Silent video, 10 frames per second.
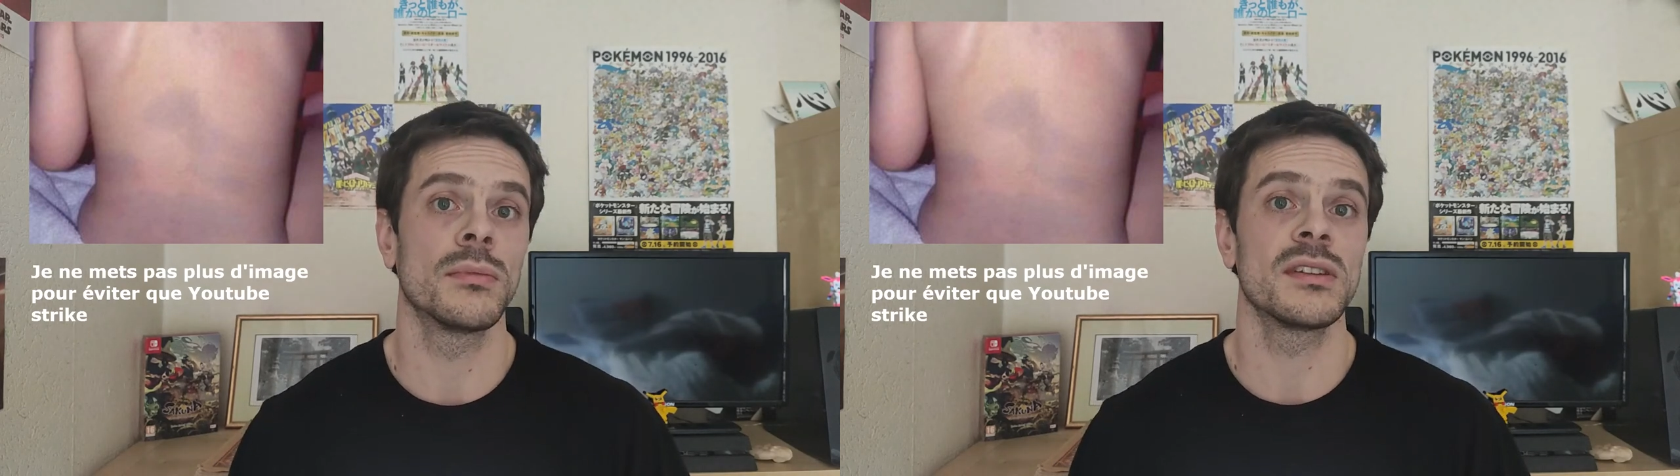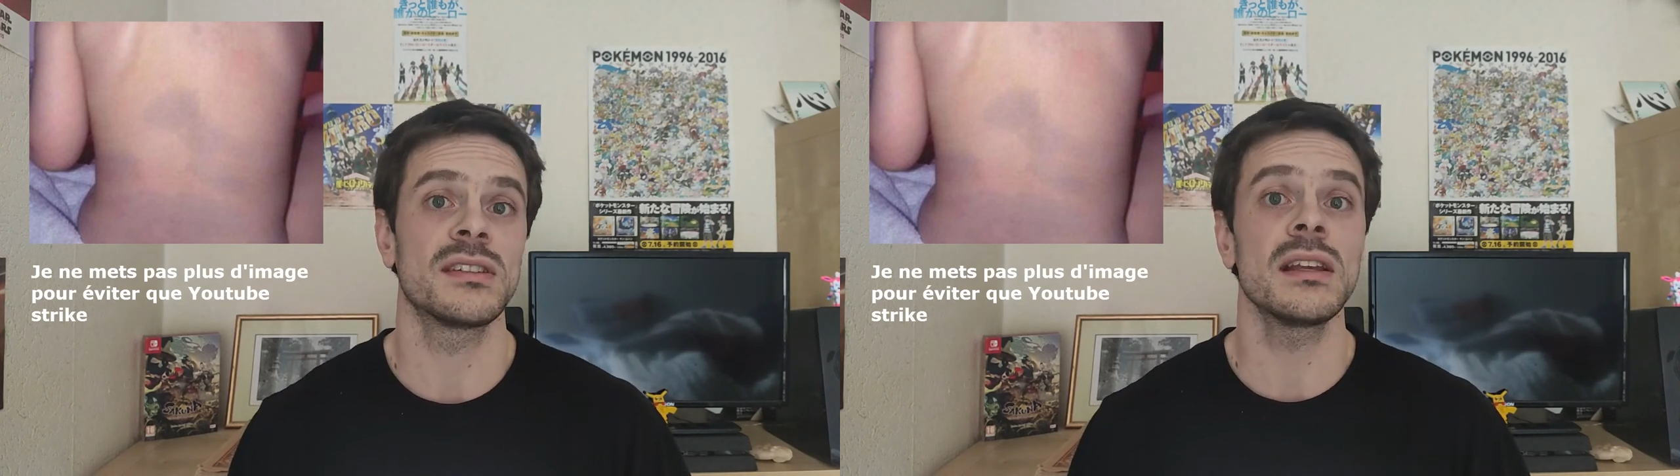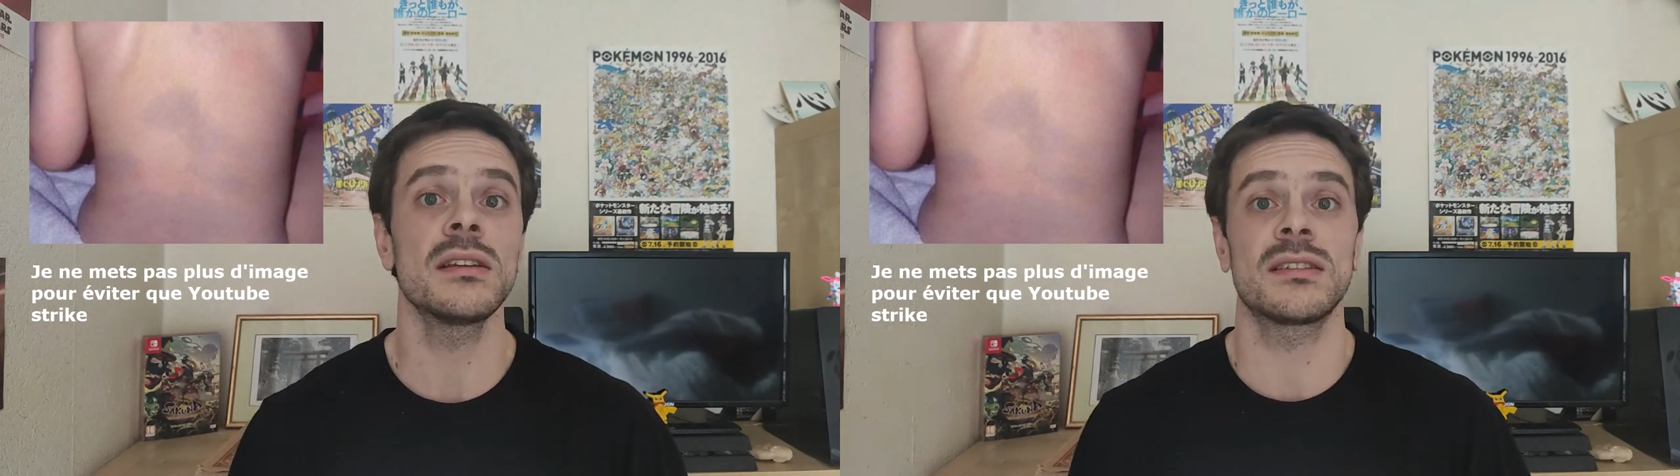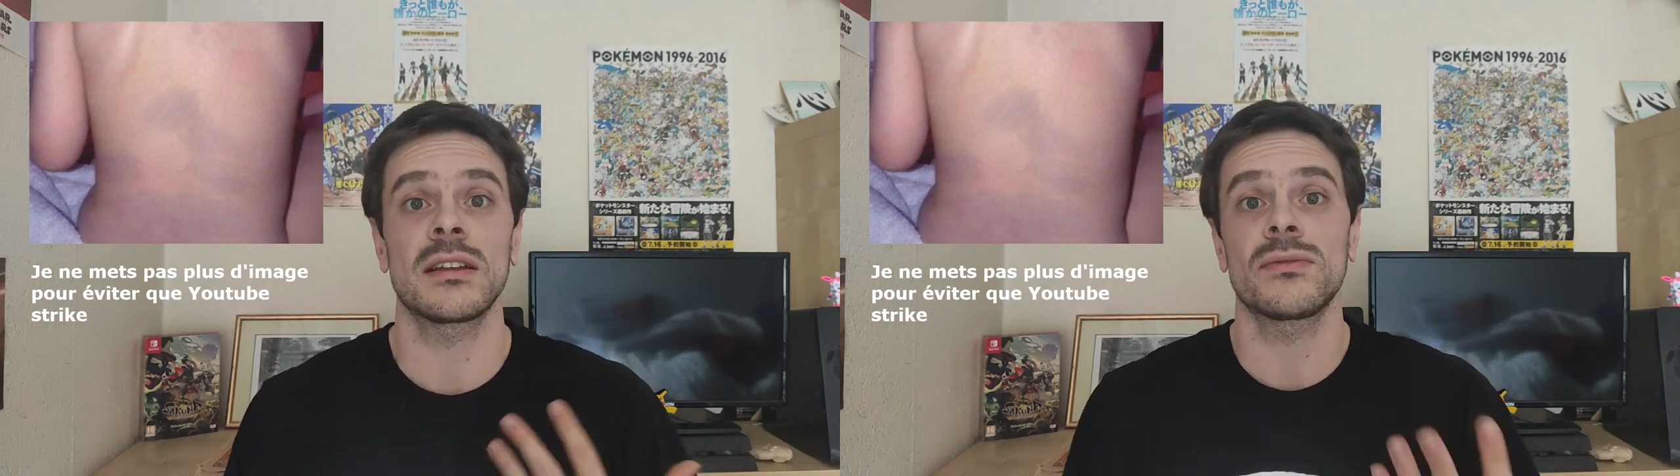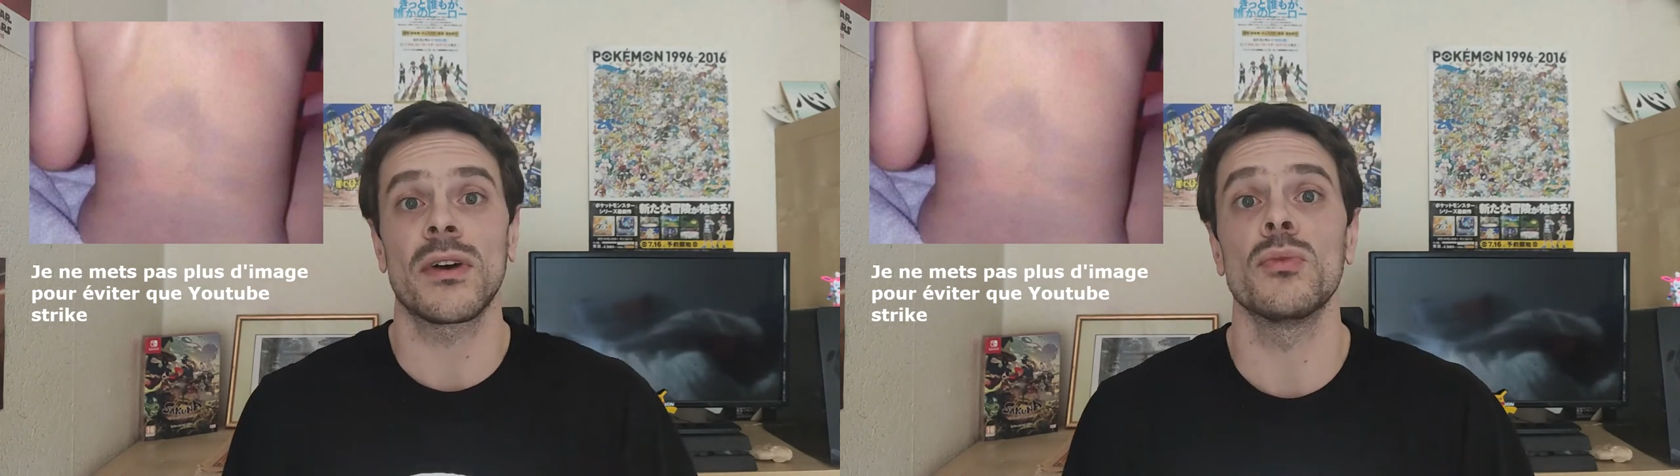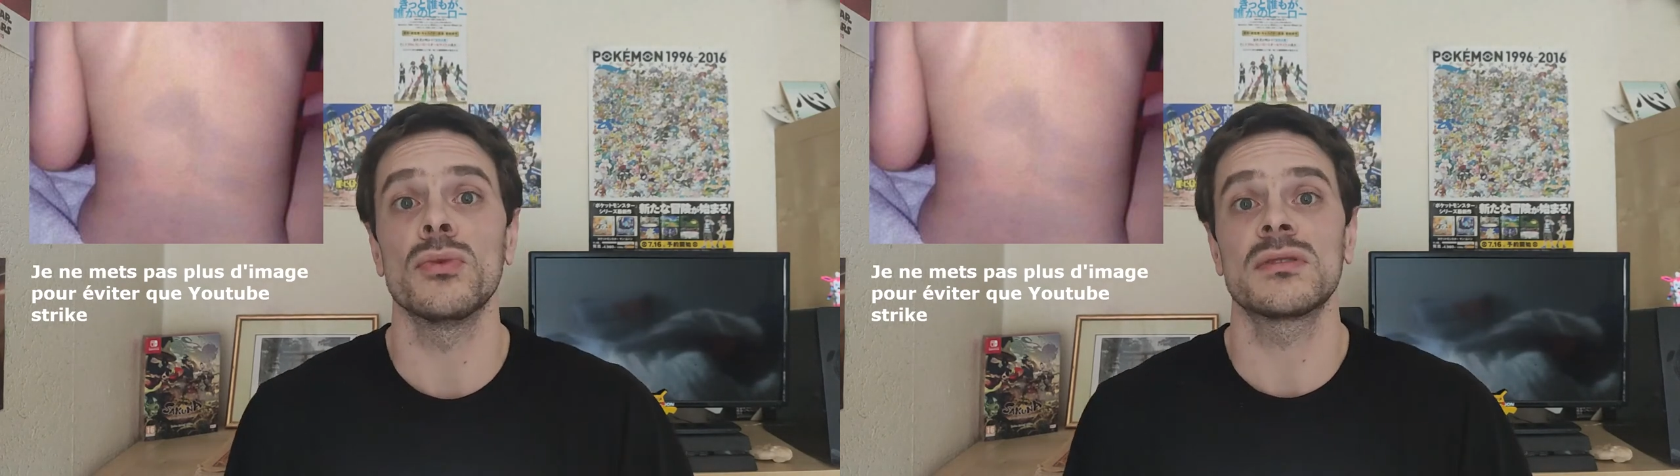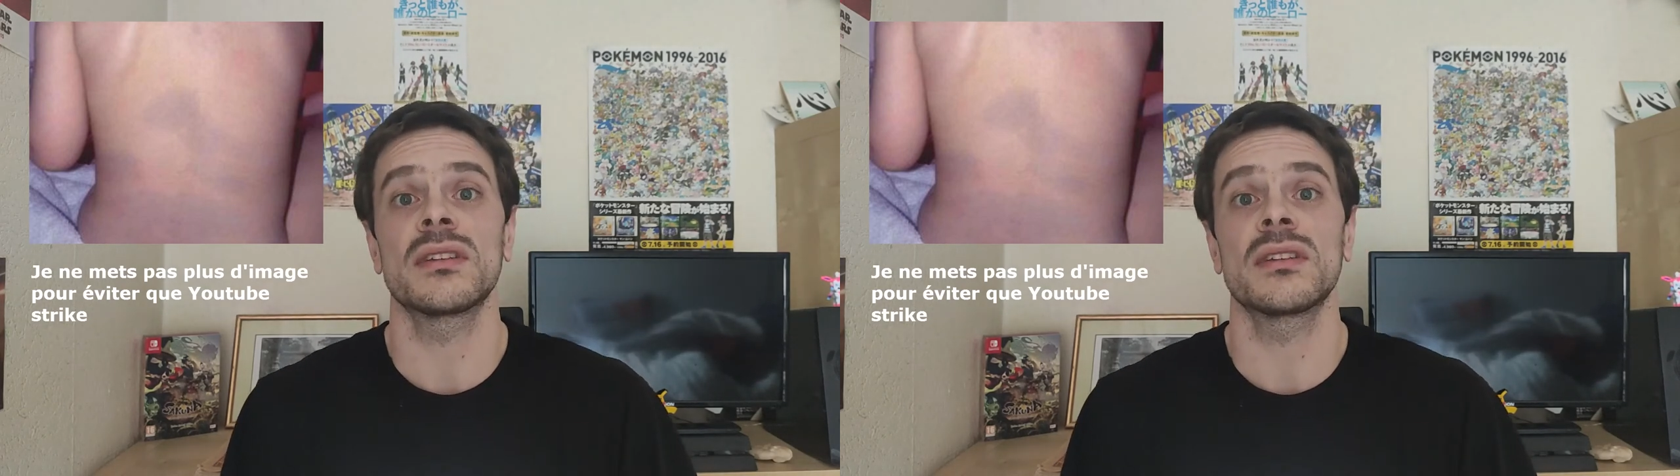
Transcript: C'est cette fameuse